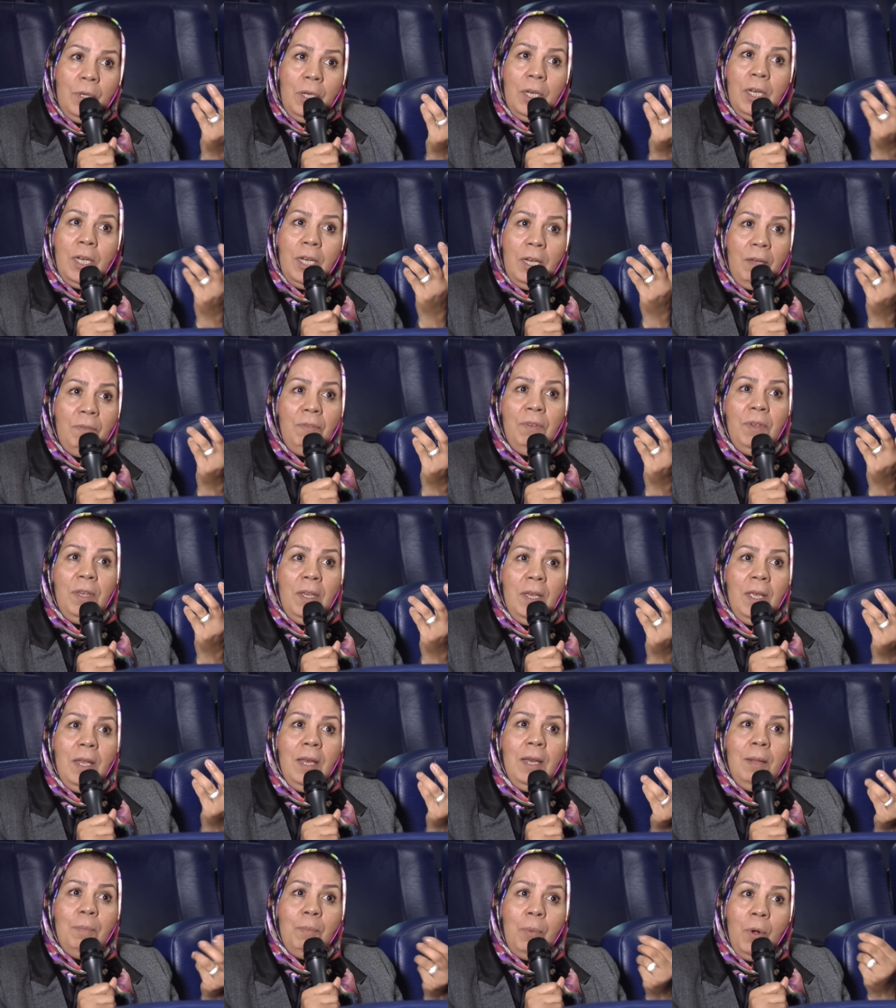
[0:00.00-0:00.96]

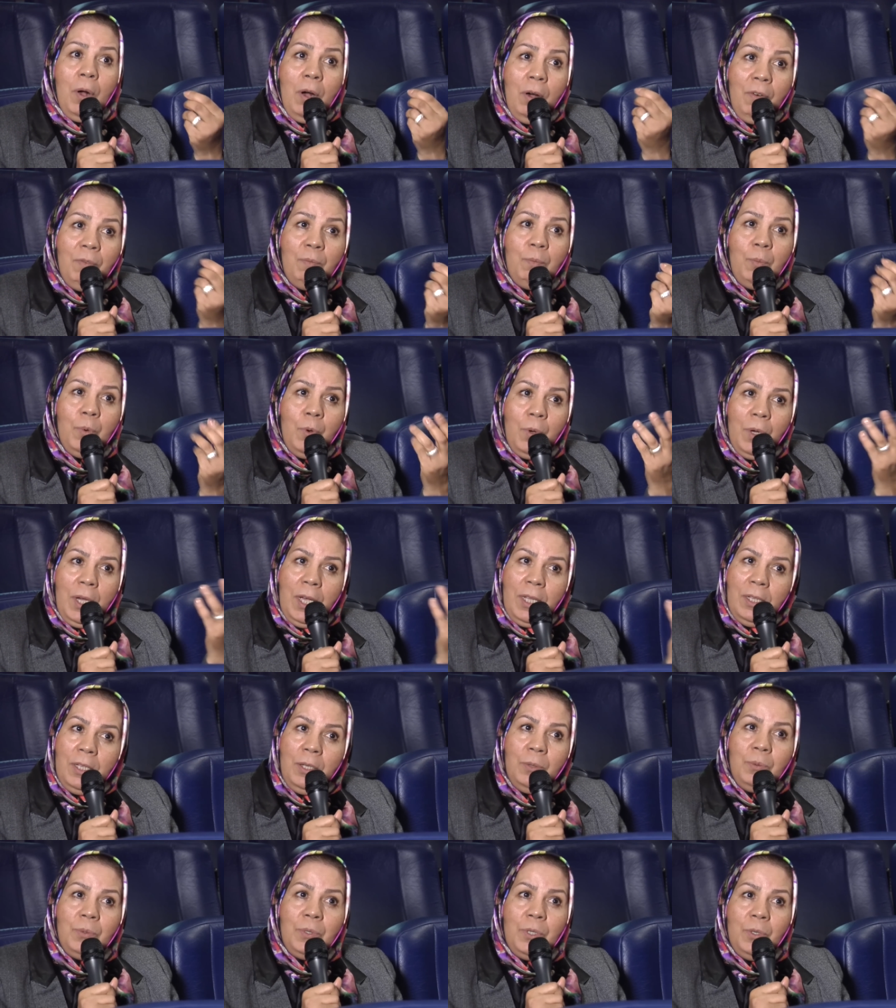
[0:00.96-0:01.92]
réveiller les profs pour
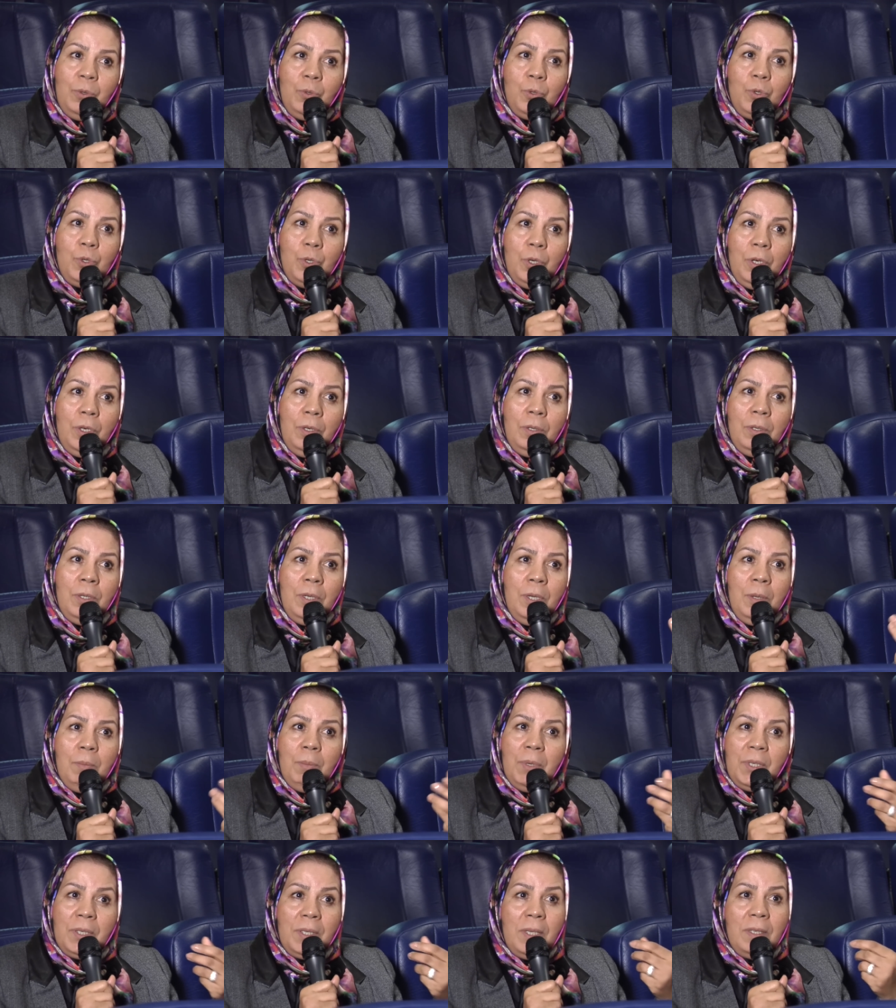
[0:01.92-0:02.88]
aider aussi nos jeunes,
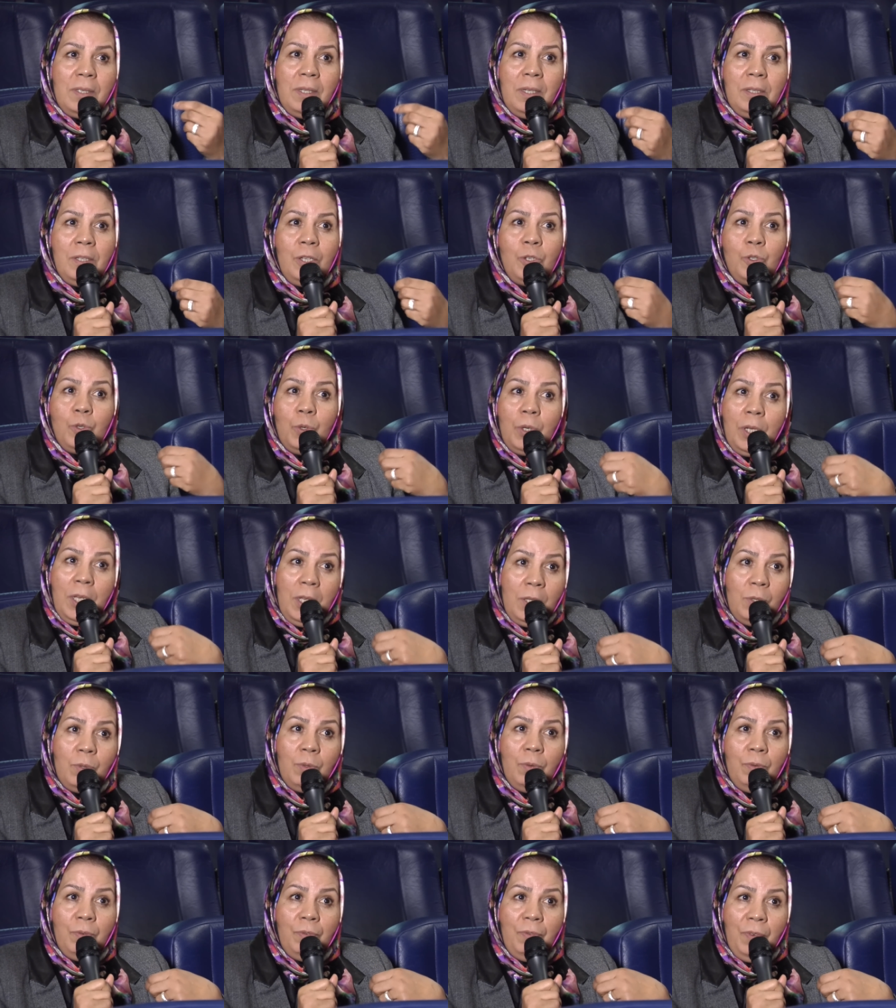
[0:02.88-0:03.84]
parce que certains jeunes qui
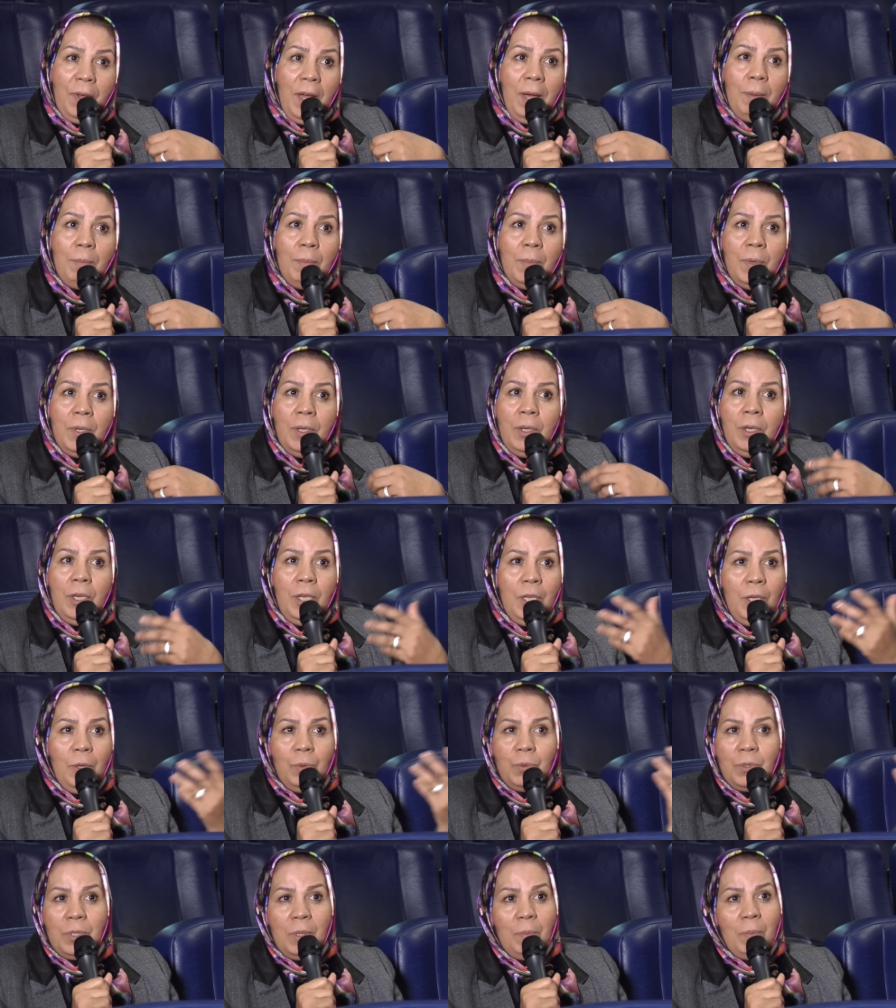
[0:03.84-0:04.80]
sont fermes
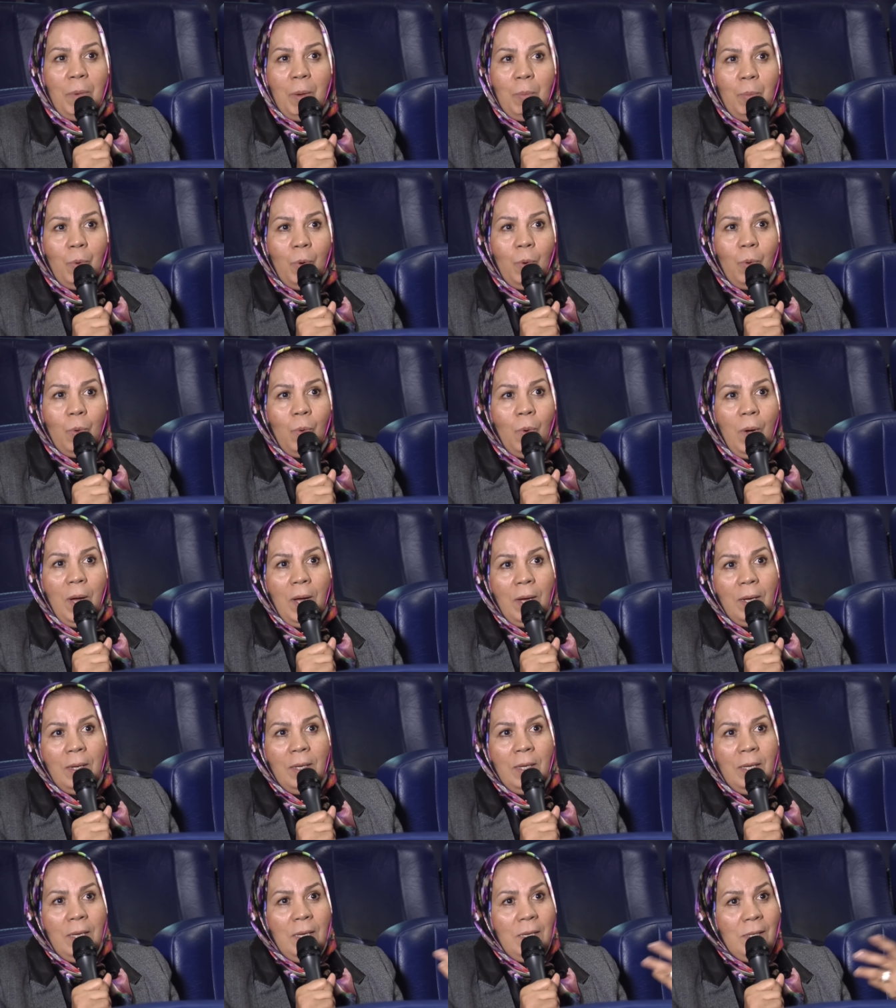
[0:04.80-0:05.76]
et on ne sait pas pourquoi,
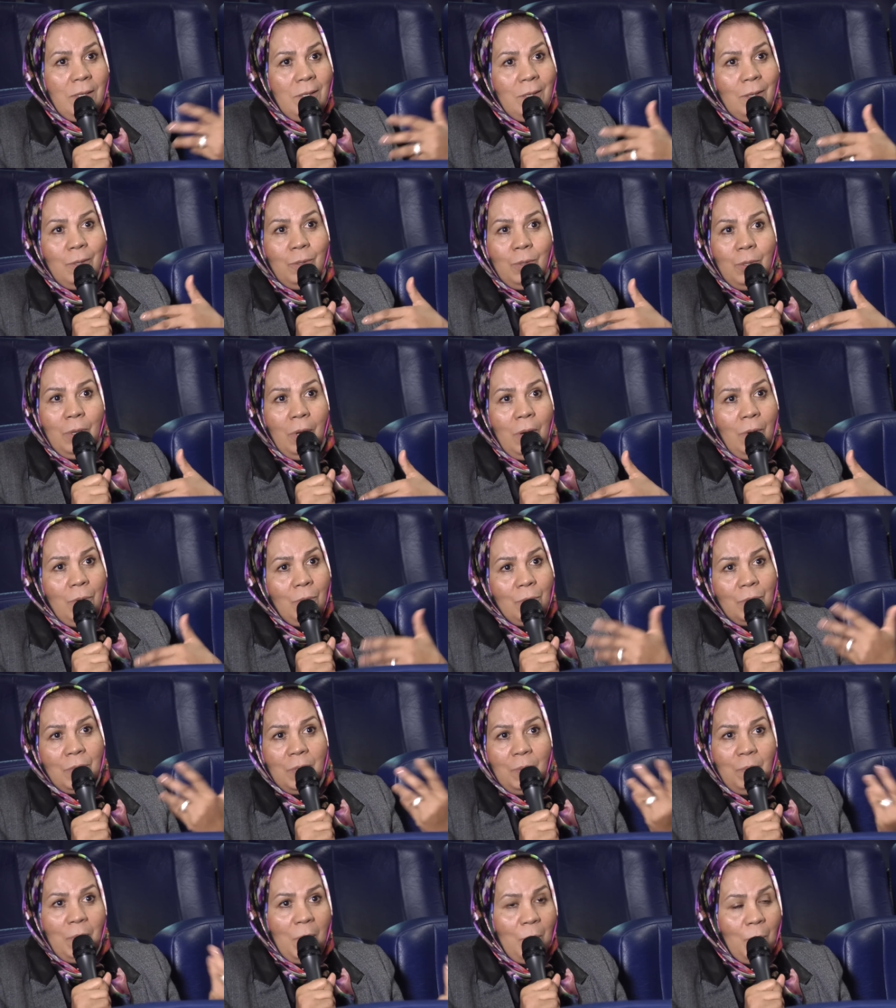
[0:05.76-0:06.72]
et s'isolent, on ne
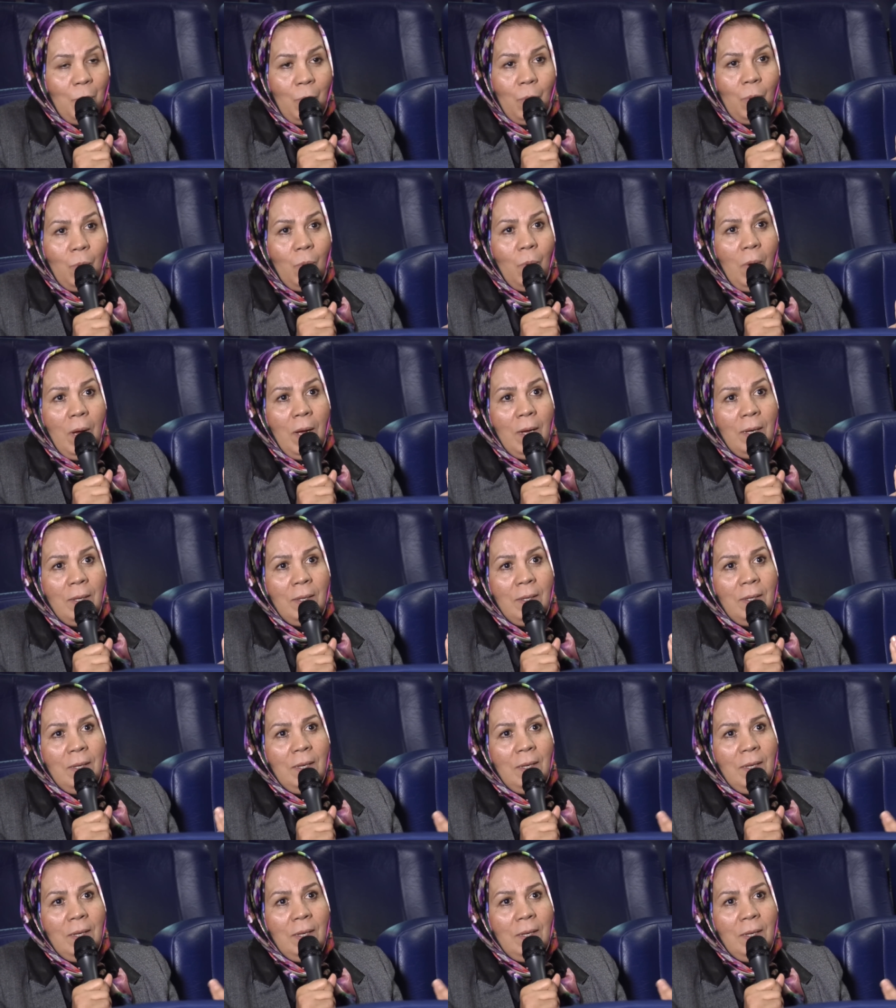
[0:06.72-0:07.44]
sait pas pourquoi.